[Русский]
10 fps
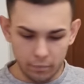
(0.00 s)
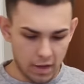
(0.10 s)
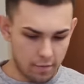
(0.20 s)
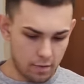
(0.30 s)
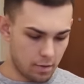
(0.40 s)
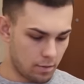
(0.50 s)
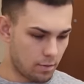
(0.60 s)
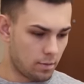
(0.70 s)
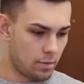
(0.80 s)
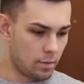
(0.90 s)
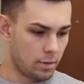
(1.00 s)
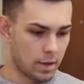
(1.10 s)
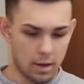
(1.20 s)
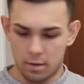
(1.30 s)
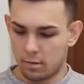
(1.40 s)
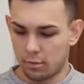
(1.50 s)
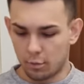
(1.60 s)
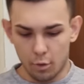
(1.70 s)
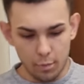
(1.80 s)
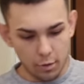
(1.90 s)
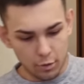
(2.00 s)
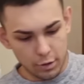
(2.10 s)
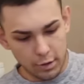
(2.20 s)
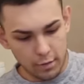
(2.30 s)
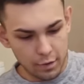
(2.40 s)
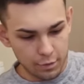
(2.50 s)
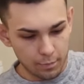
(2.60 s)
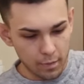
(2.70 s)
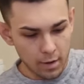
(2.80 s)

Да ведь? Да, другой, похоже, не вижу.